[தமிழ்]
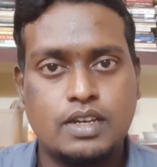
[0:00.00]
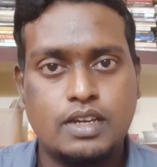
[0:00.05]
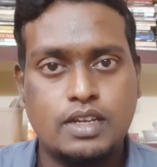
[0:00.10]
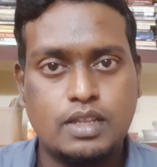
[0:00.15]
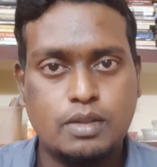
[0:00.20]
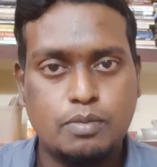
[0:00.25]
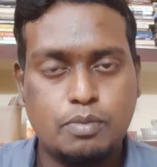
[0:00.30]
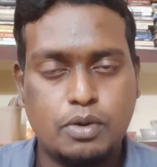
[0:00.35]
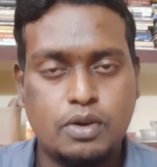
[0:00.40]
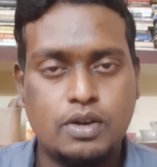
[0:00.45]

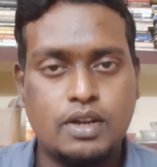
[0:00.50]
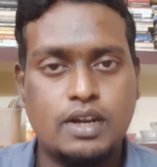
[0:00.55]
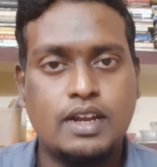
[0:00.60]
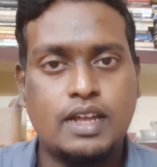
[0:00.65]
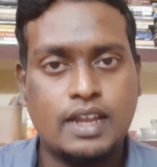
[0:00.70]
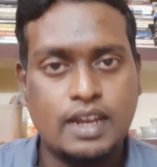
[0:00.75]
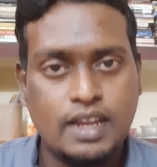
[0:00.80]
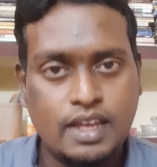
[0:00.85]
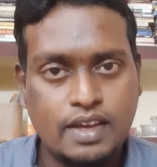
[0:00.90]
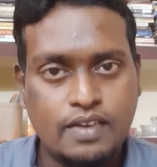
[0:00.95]
இது போன்ற
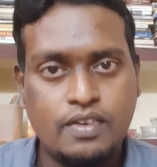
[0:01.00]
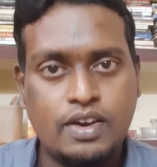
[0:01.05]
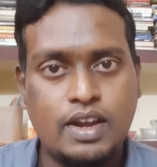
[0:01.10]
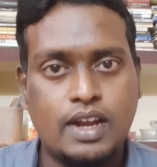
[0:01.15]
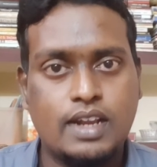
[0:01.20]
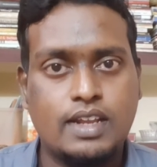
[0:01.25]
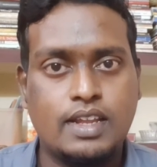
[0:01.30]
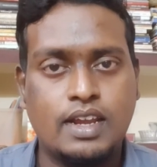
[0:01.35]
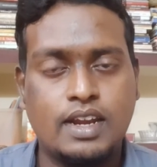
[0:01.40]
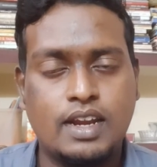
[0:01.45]
நிறைய
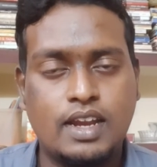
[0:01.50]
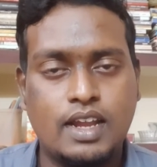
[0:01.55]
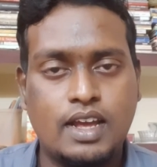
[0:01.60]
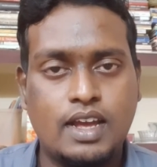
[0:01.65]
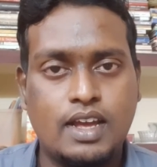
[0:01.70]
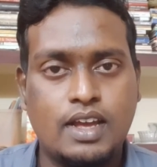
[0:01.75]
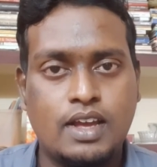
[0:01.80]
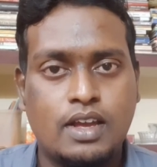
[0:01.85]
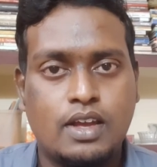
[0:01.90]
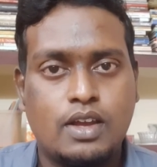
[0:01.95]
வார்த்தைகளை
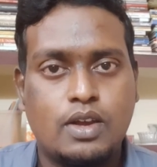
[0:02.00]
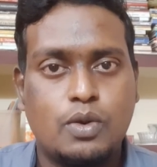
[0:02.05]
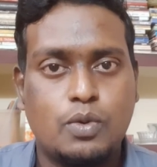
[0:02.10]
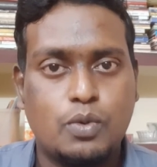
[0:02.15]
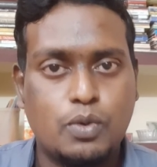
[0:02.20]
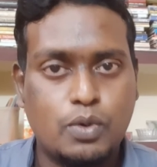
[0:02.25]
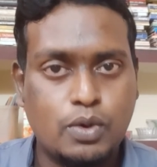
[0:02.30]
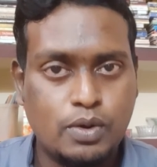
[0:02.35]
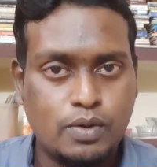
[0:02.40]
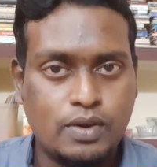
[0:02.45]

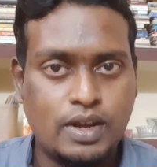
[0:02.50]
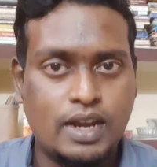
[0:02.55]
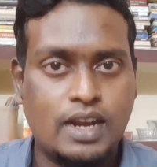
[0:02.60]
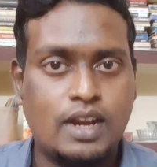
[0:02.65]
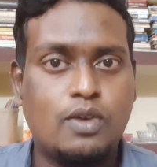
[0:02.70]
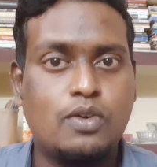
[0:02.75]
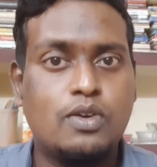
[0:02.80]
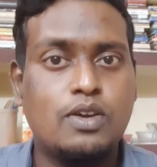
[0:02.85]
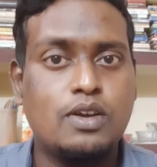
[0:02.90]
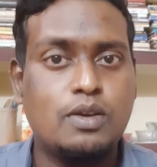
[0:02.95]
ஒரு வேளை
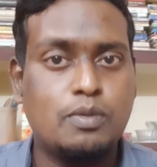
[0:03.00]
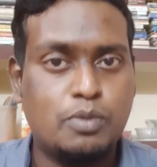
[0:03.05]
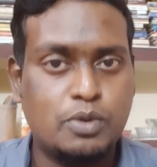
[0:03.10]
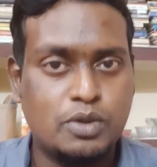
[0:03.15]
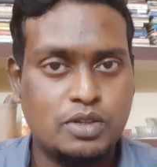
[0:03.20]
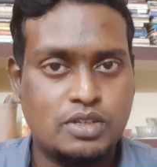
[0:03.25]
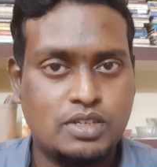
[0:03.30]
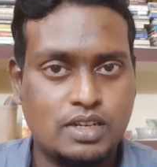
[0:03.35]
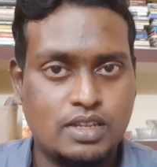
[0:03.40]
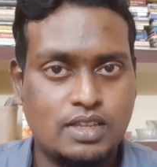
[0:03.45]
உங்களுக்கு
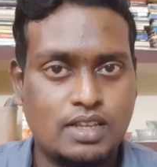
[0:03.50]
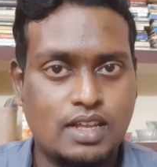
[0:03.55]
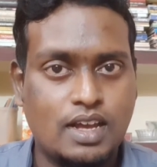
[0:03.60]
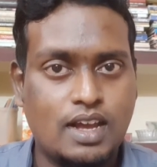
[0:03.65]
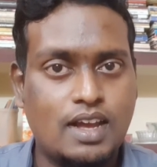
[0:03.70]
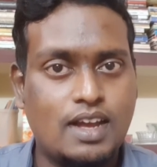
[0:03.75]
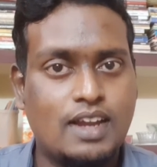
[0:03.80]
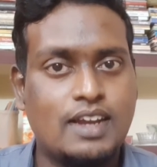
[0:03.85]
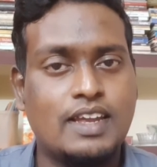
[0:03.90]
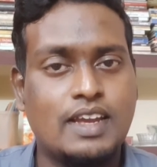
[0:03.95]
பிடிச்சிருந்தா
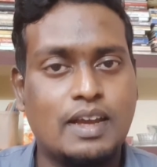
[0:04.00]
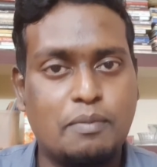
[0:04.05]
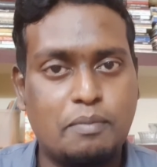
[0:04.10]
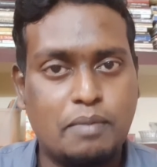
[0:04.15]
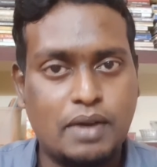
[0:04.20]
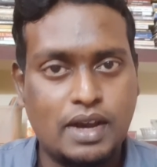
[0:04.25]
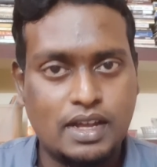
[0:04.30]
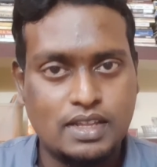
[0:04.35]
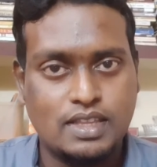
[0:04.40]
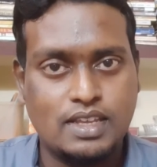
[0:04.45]
நீங்கள்
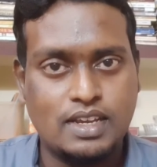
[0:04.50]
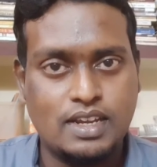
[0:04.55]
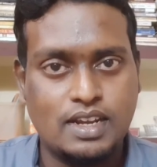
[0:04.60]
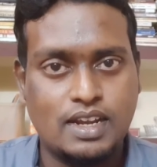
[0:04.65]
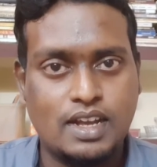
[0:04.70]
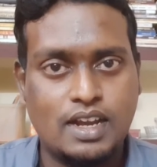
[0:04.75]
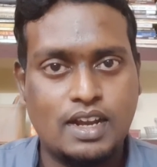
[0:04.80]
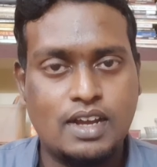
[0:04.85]
பார்த்தீங்கன்னா